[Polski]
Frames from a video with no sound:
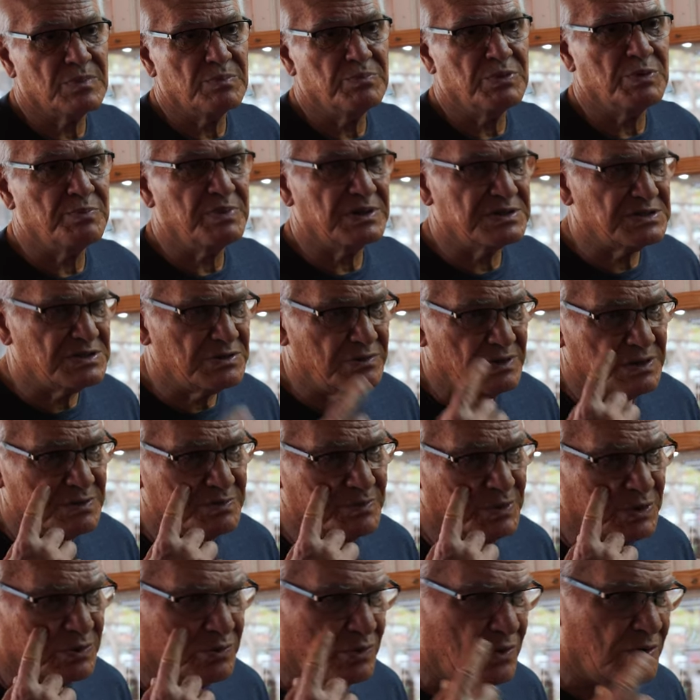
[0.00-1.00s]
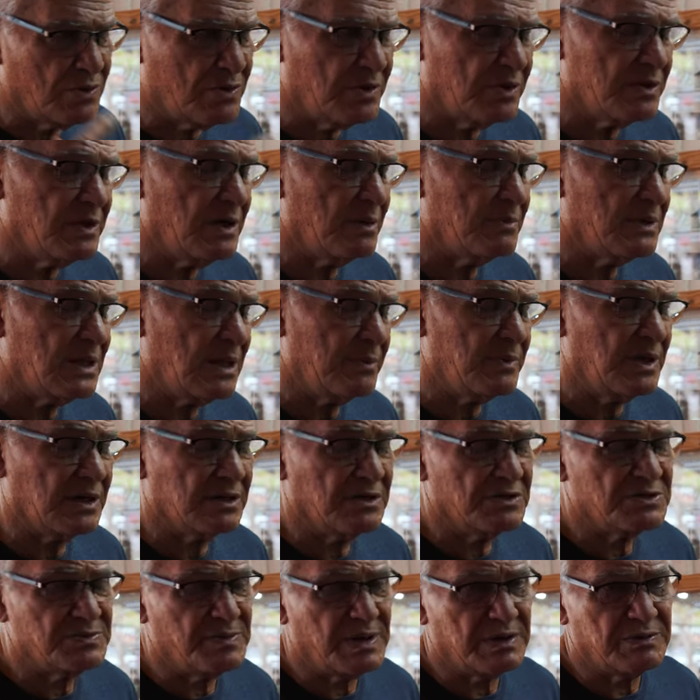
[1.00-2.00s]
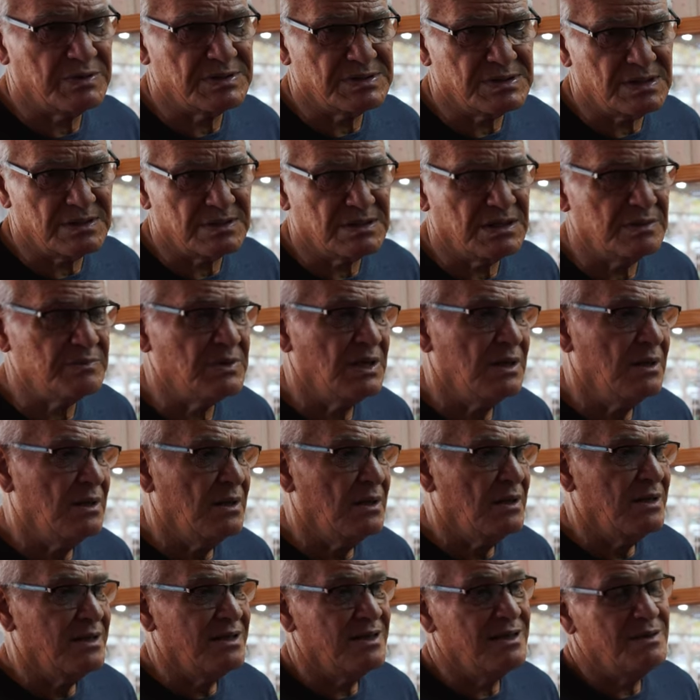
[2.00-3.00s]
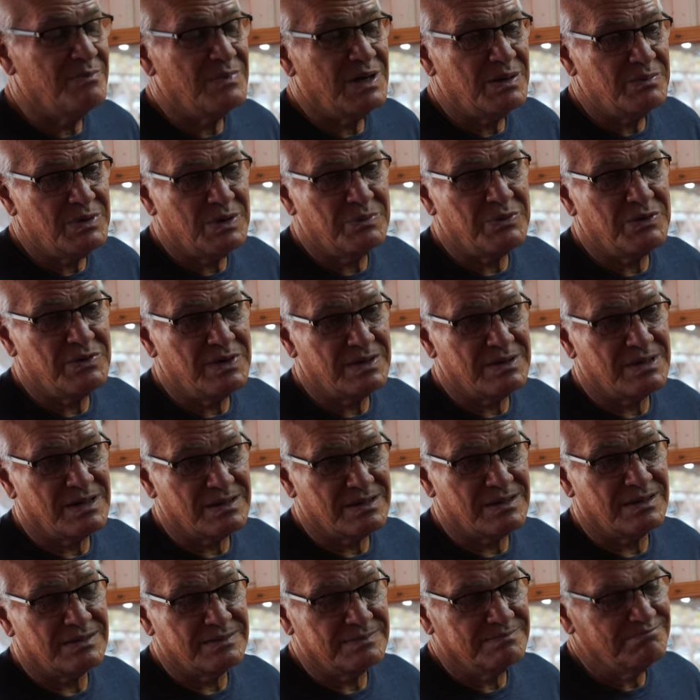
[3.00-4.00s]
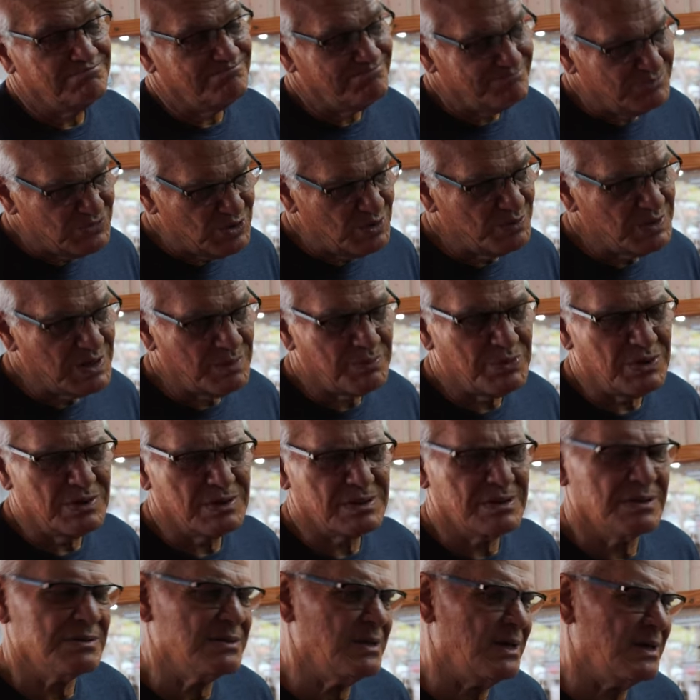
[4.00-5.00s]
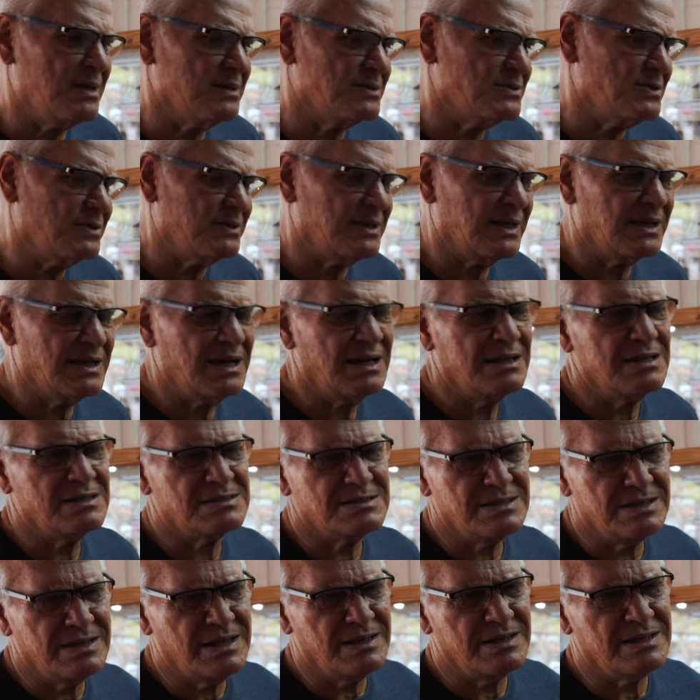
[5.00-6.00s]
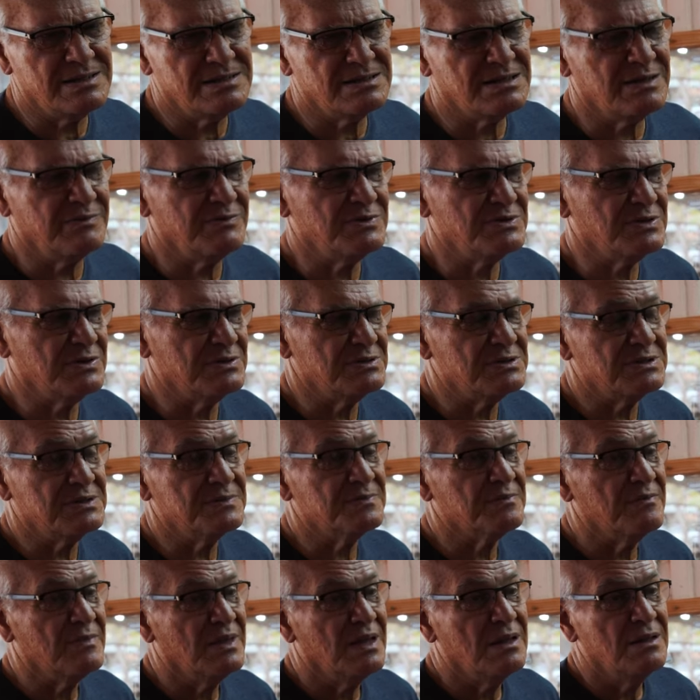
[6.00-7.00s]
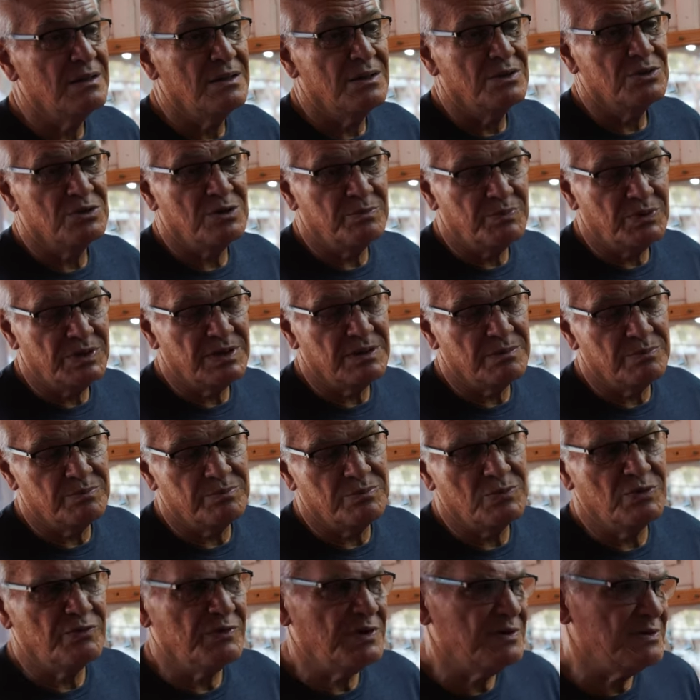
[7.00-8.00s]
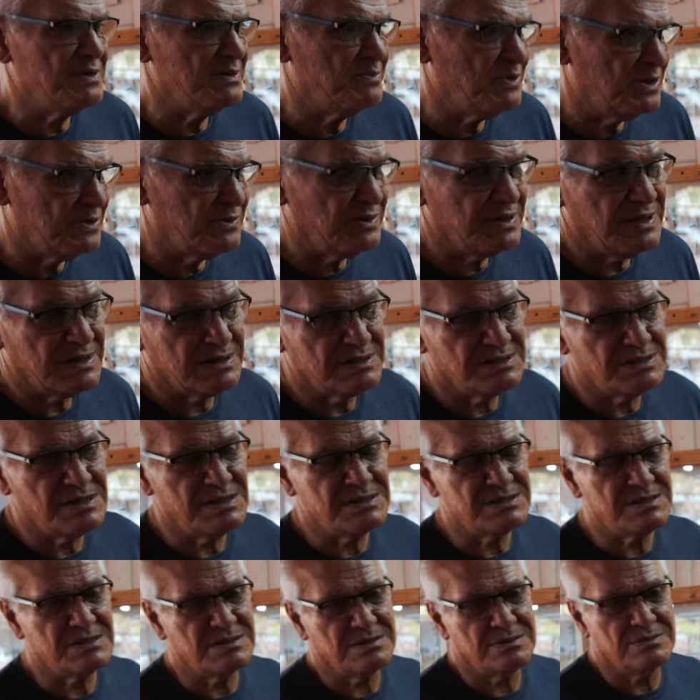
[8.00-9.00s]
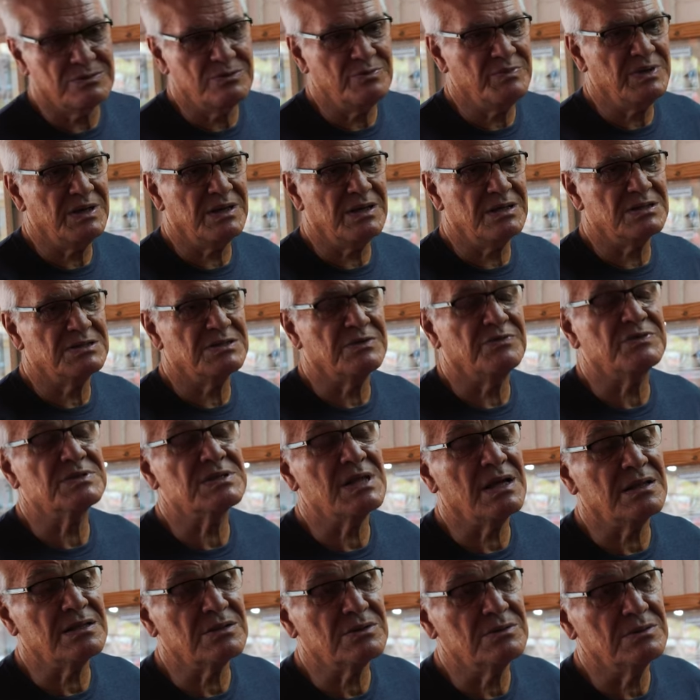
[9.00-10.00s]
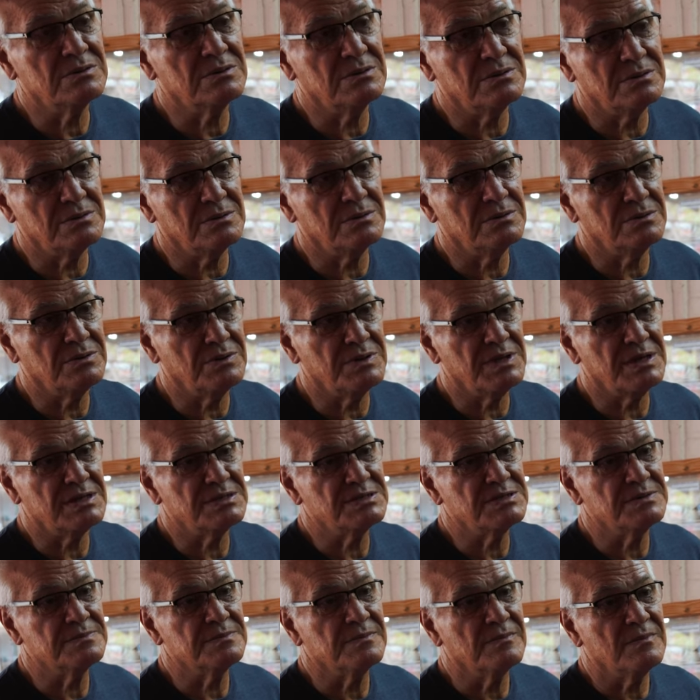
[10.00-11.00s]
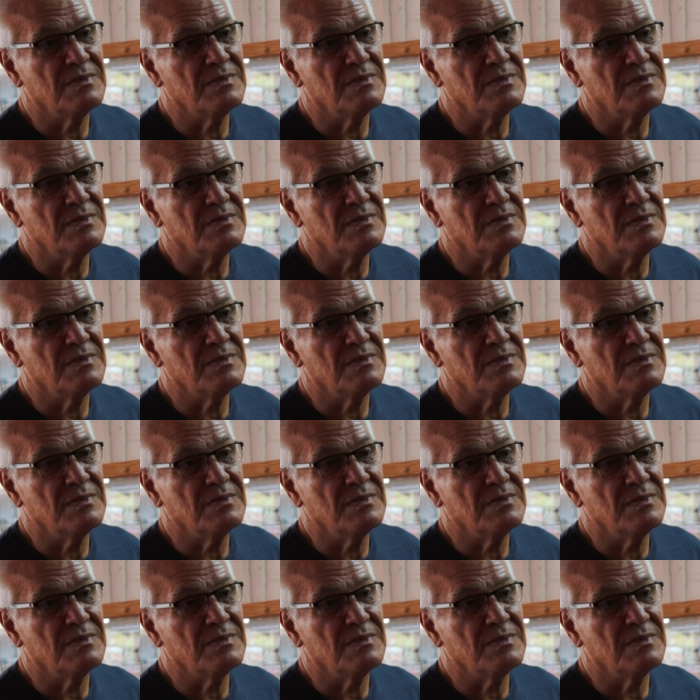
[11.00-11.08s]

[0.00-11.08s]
Popatrzyły pod oko, nie wiem, tam jakieś miały system i mama była taka, dobra Polka, nie, co ty gadasz, nie jestem w ciąży to mówili, bueno, jak chcesz umierać w statku, to, to jedź.